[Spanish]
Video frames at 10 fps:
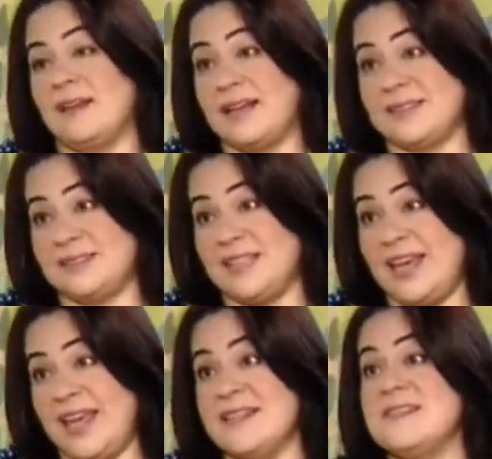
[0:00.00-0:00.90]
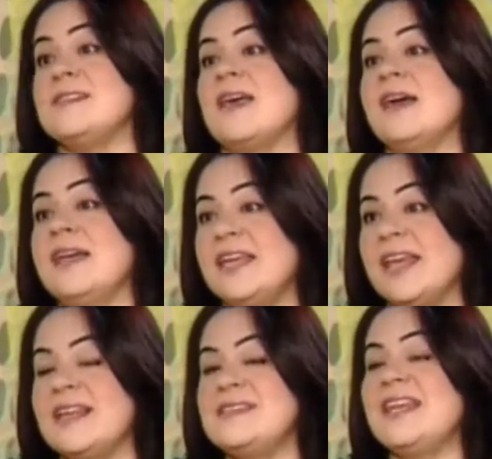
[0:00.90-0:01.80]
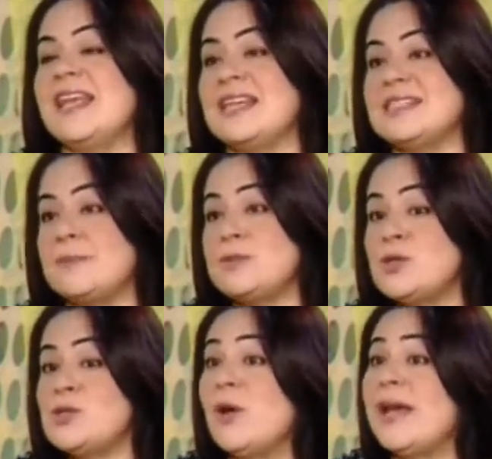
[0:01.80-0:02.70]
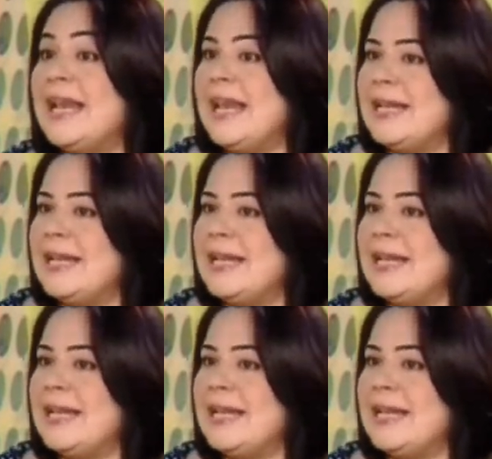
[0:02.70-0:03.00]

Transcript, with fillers: astringencia, quiere decir que esa absorción es